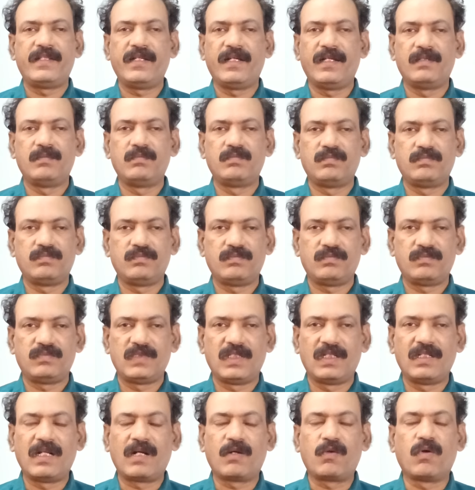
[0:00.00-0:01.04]
అయితే
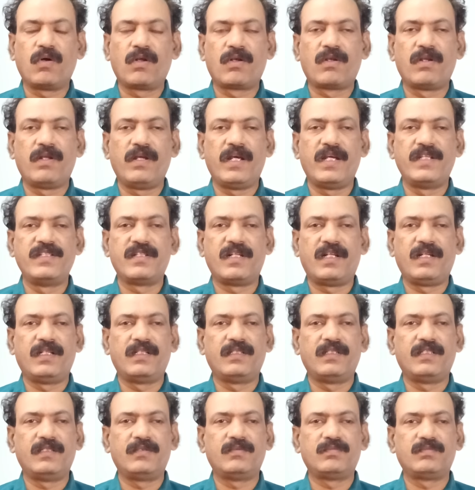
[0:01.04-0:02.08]
నిన్న కోర్టులో ఏం
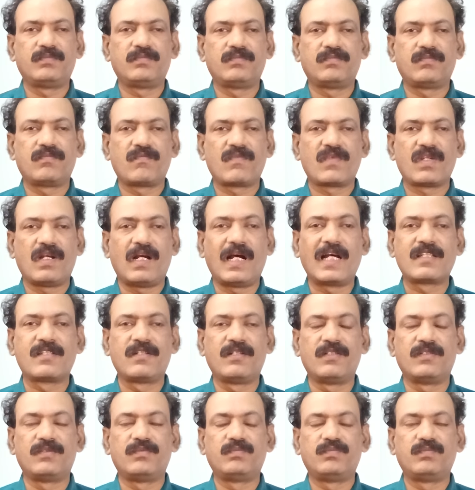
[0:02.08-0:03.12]
జరిగింది
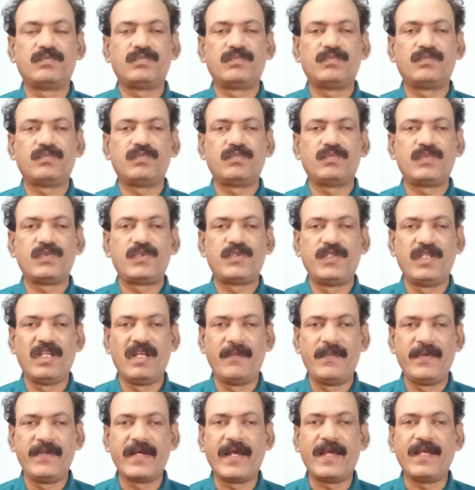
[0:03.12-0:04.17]
అసలు
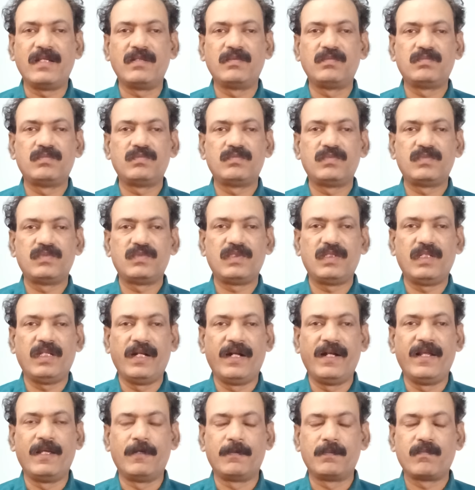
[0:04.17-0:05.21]
సిబిఐ
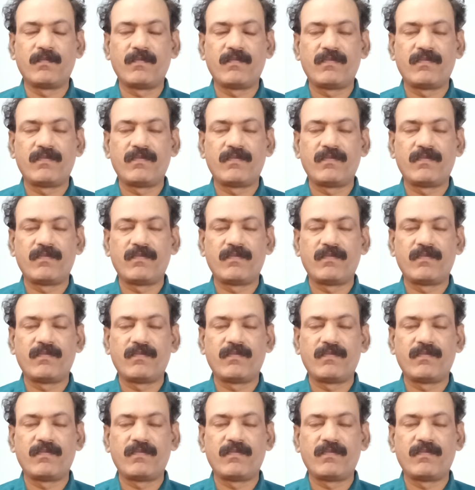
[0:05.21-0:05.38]
ఈడీ